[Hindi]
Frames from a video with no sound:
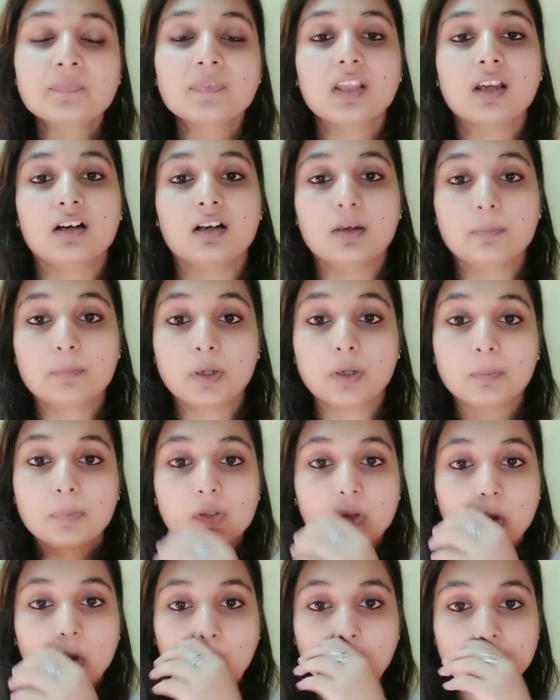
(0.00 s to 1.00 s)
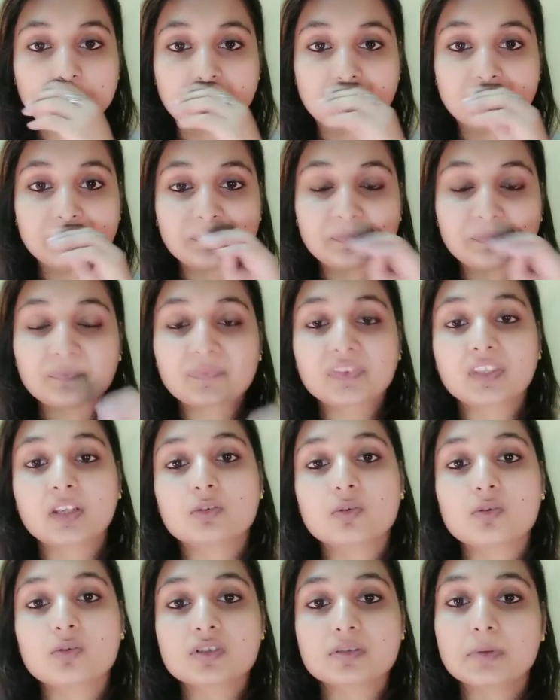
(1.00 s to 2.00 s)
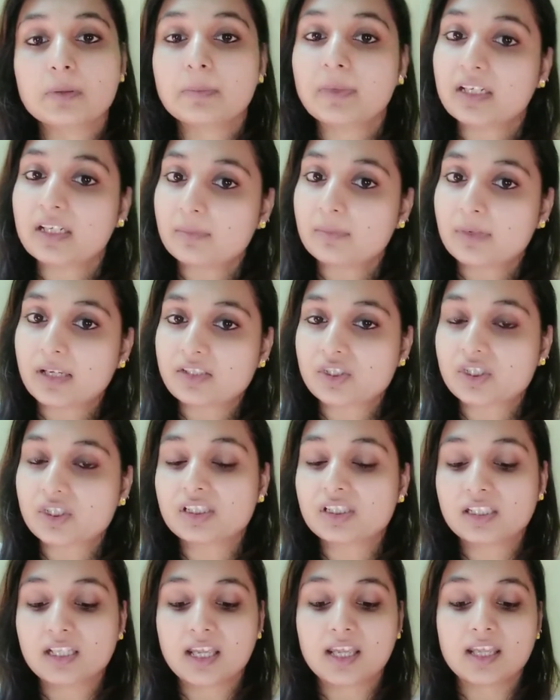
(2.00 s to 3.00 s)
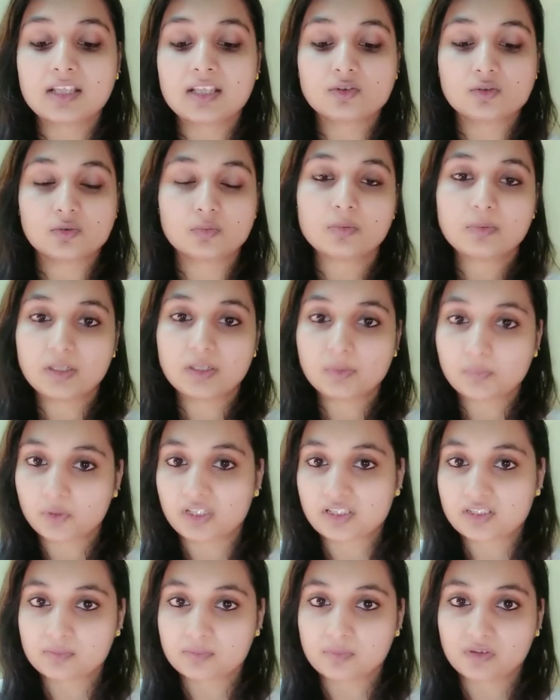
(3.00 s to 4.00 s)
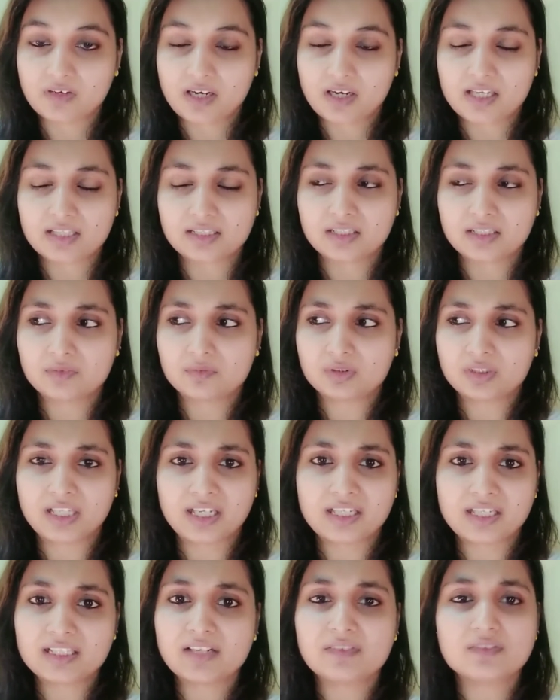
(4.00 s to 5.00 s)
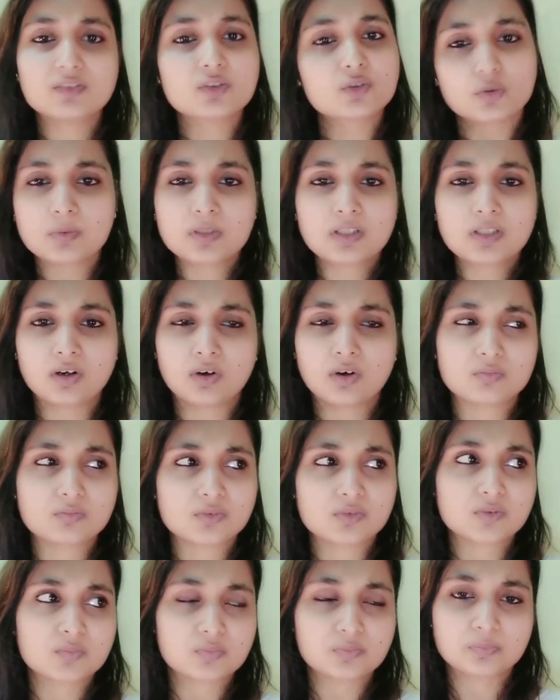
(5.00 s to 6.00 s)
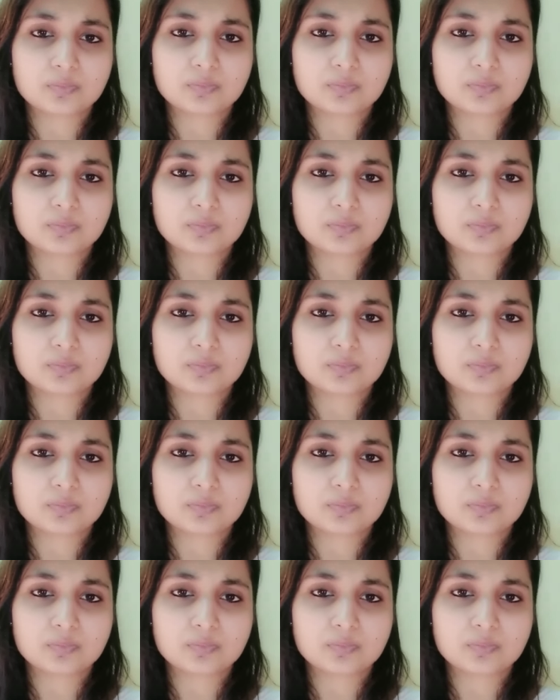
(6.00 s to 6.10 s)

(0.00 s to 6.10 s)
पर्पल हॉल की तो उसमें मैंने मेंशन किया है जो भी मैंने प्रोडक्ट्स मंगवाए थे वो टेन इलेवन जो भी ऑलमोस्ट